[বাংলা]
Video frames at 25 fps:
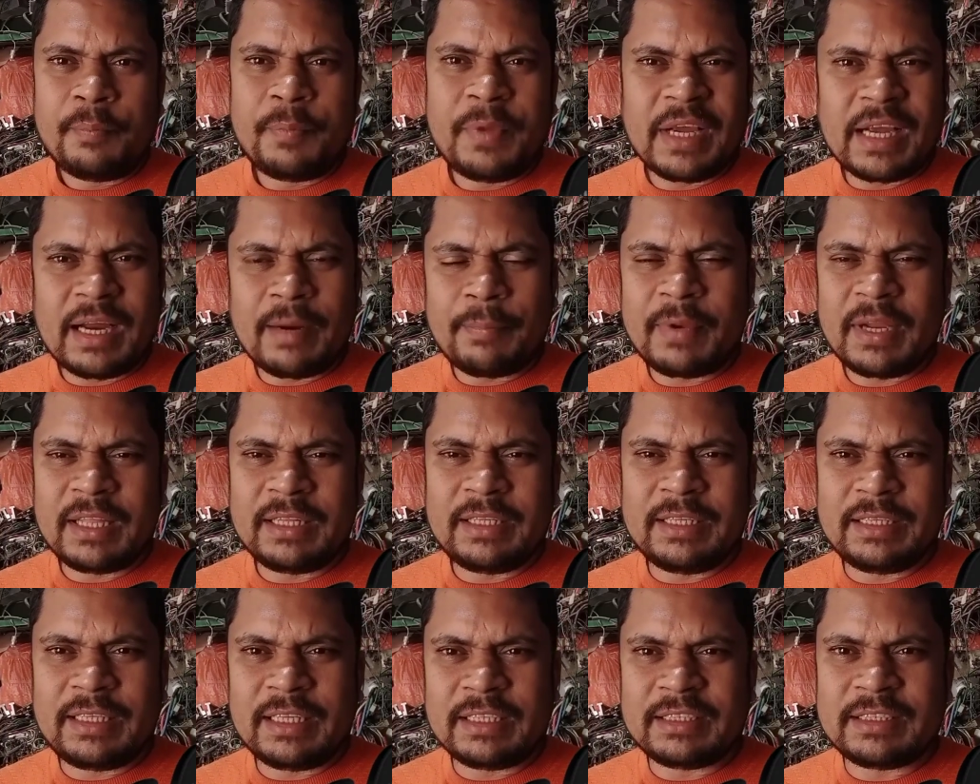পিক আপটা
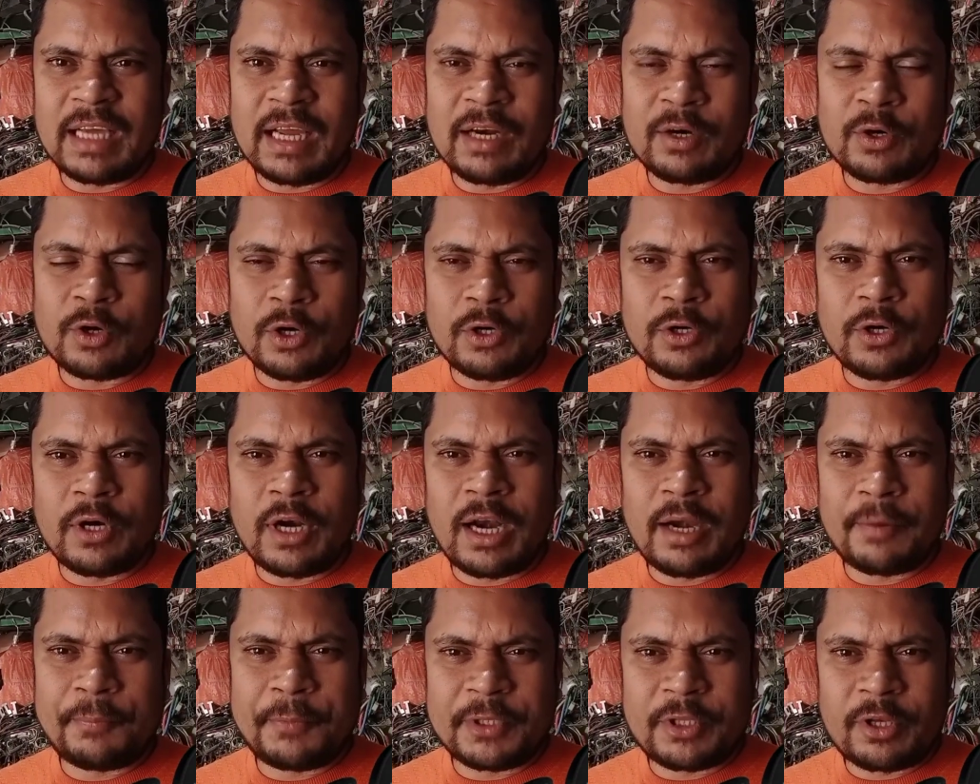দিতে চান
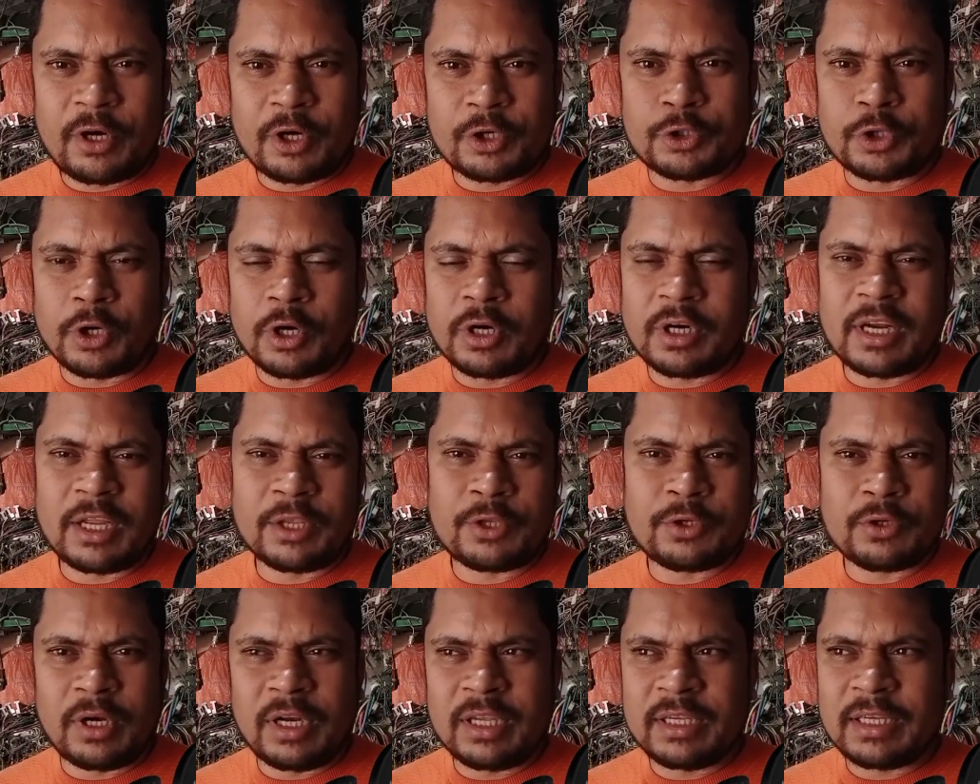কন্ট্রোলারের ভিতরে শর্টটা
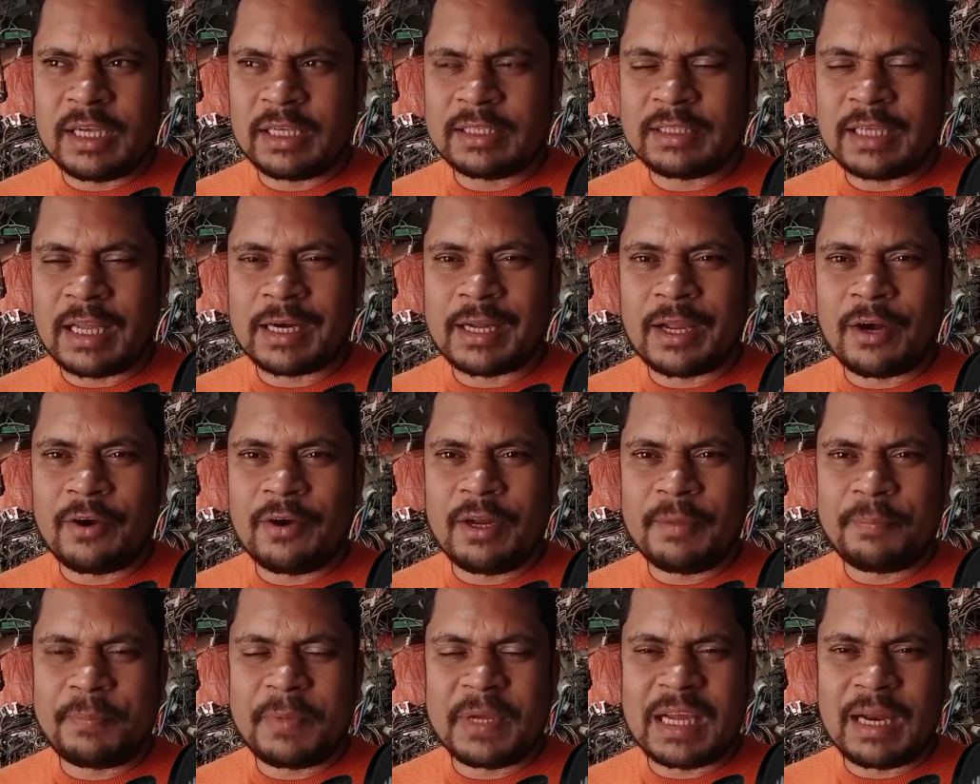চলে যায় যার
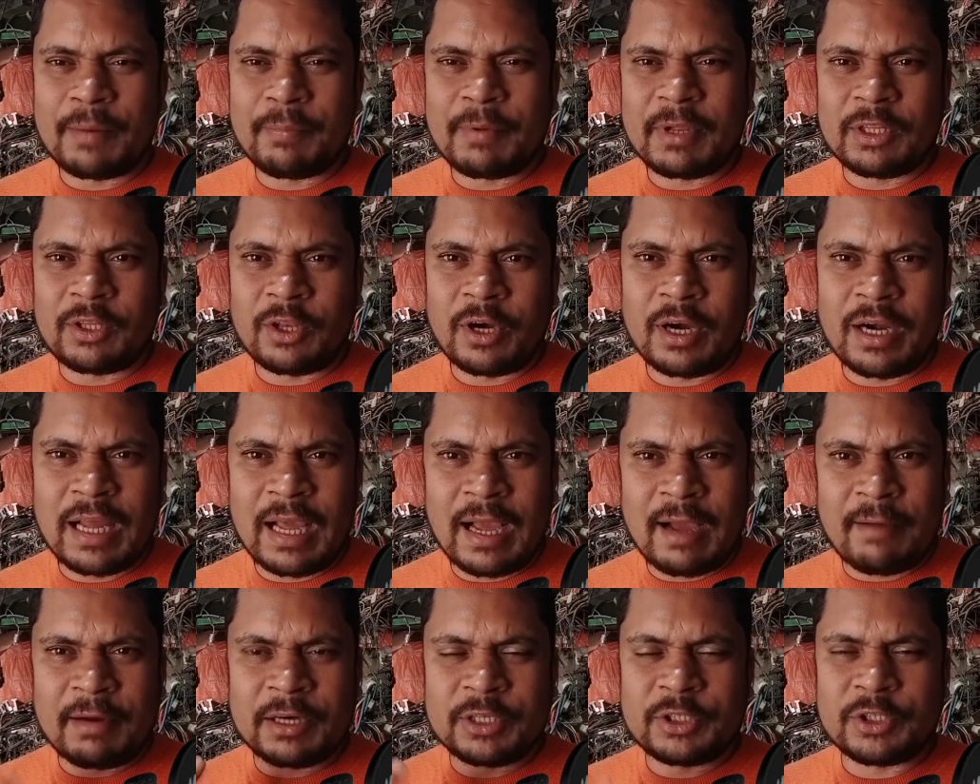কারণে পিক আপটা ধরে না
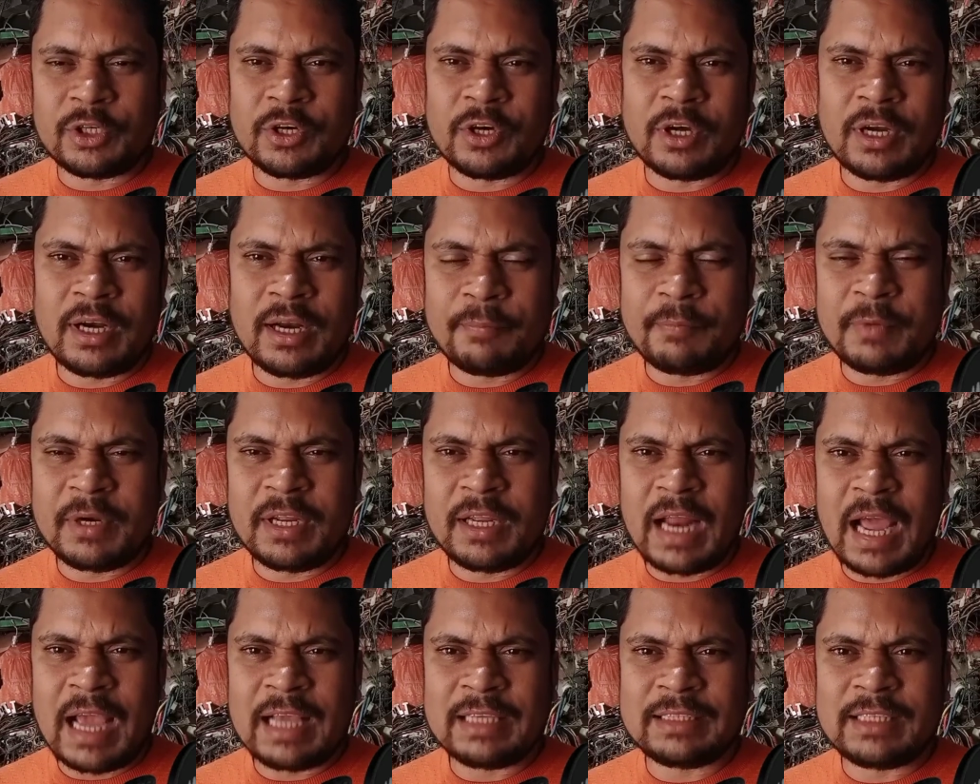আবার যখন আপনি
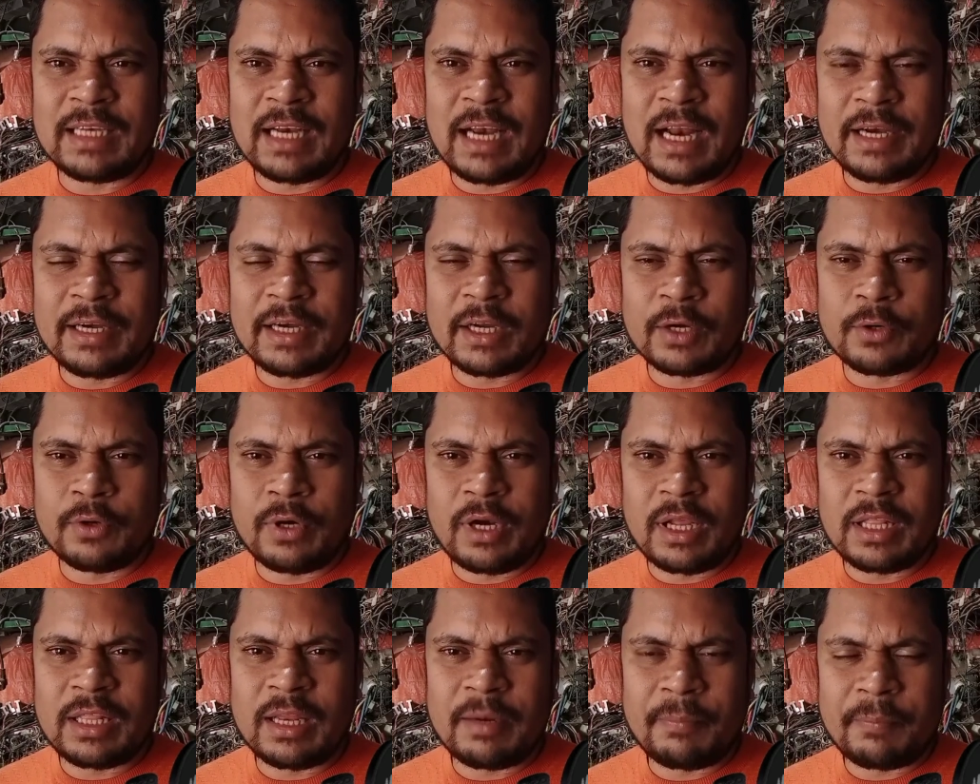আইসি লাইনটা
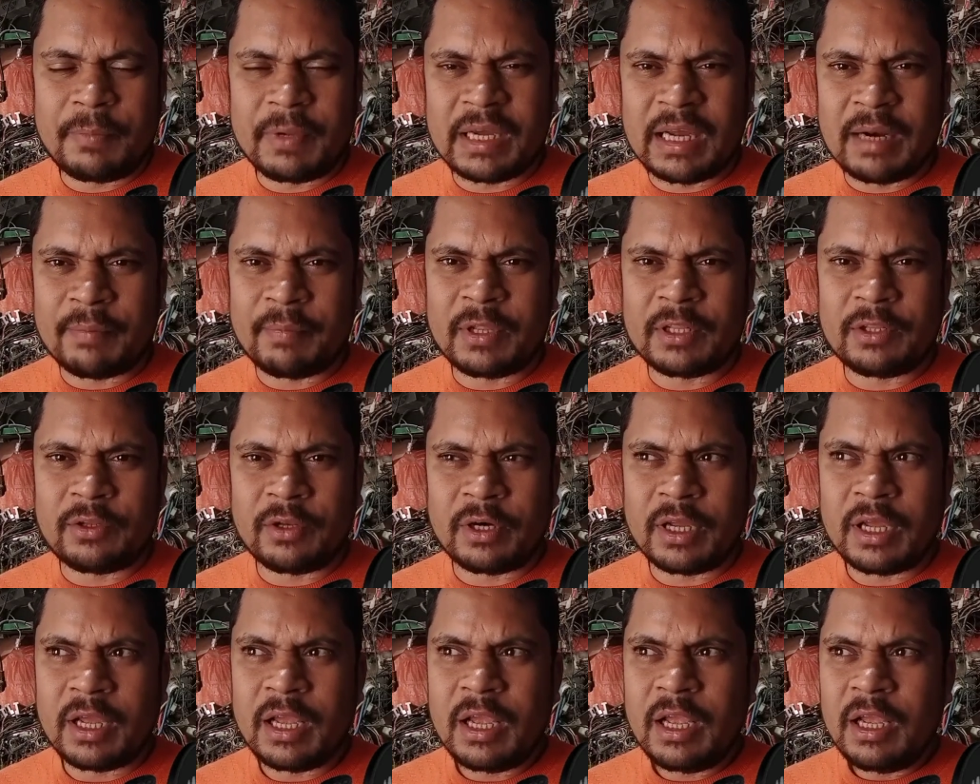খুলে দেন পিক আপটা
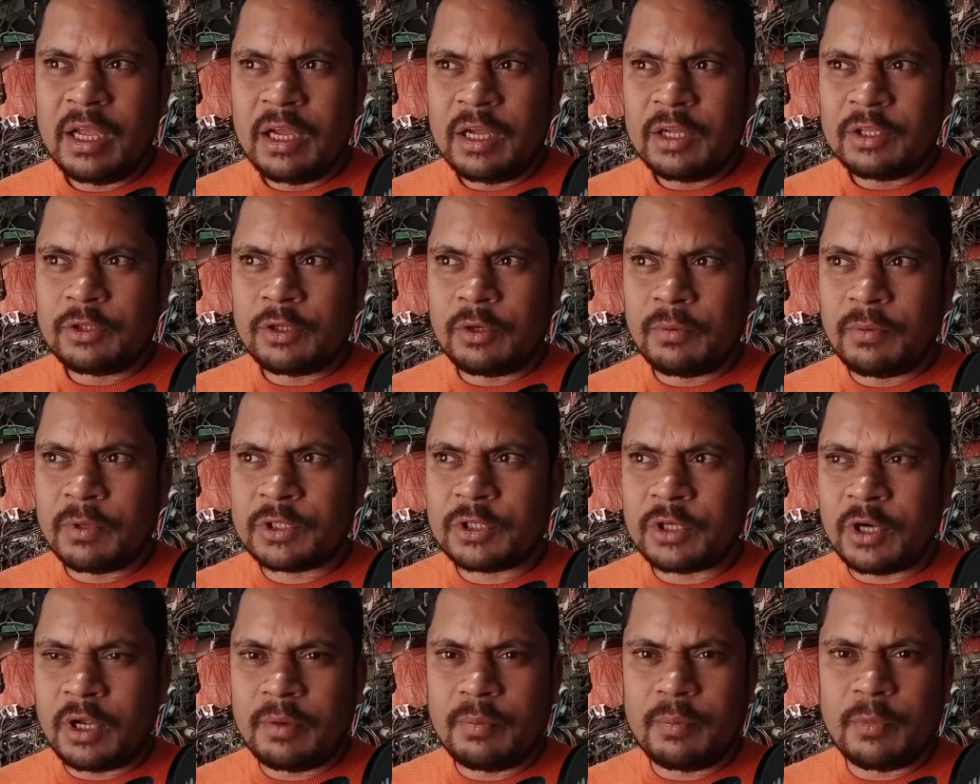ধরে তো
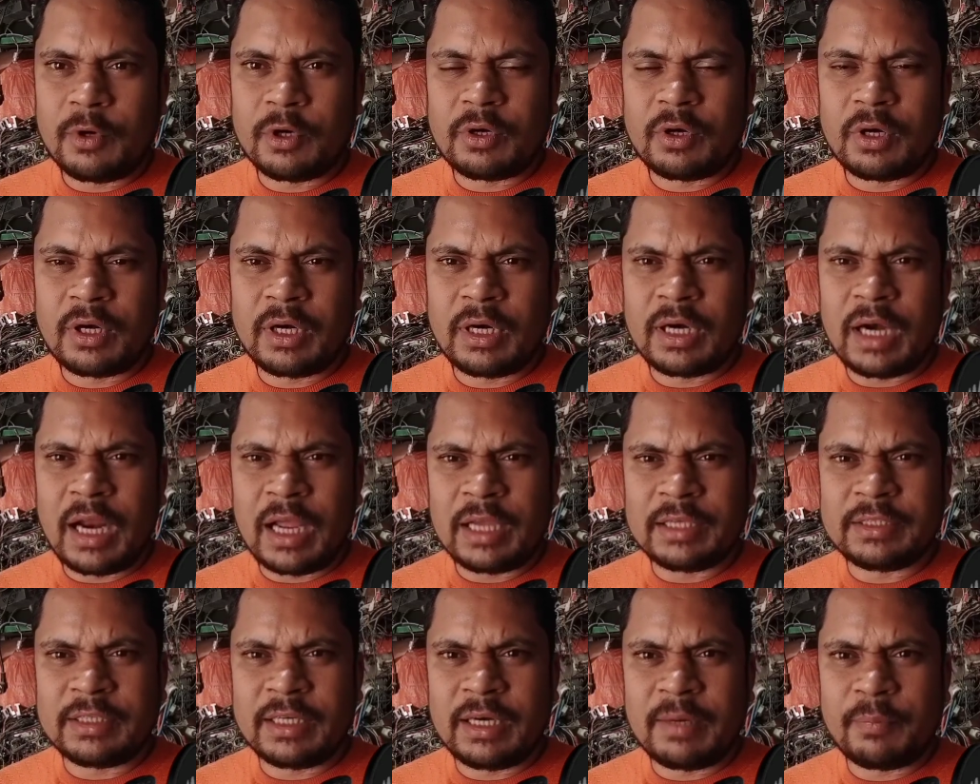অবশ্যই মোটরের
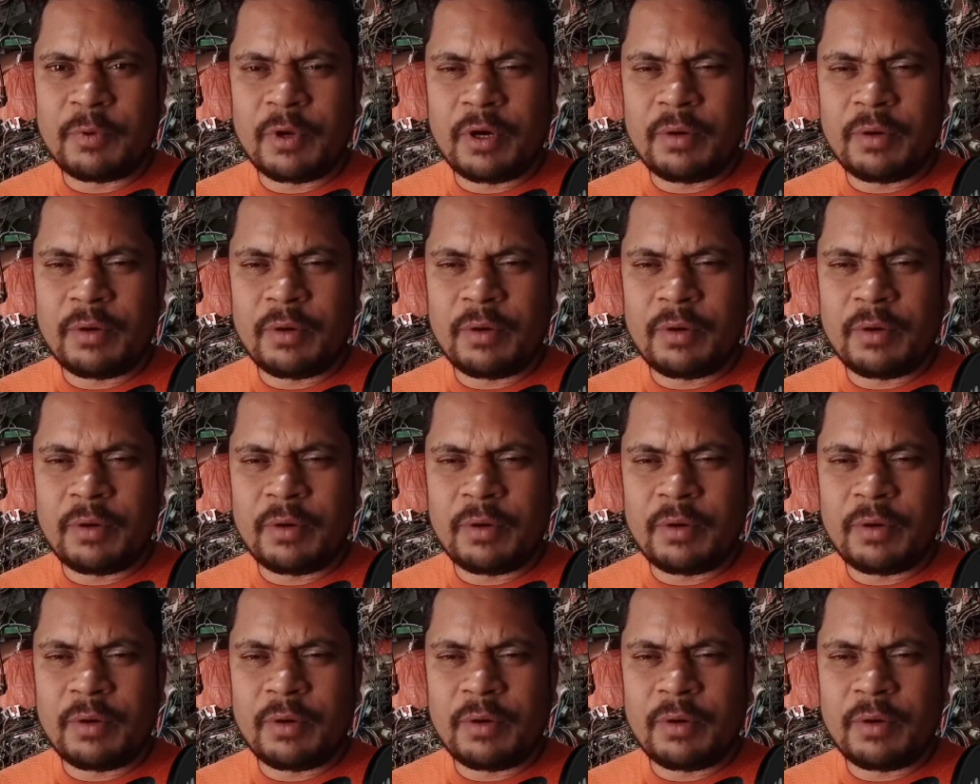আইসিটা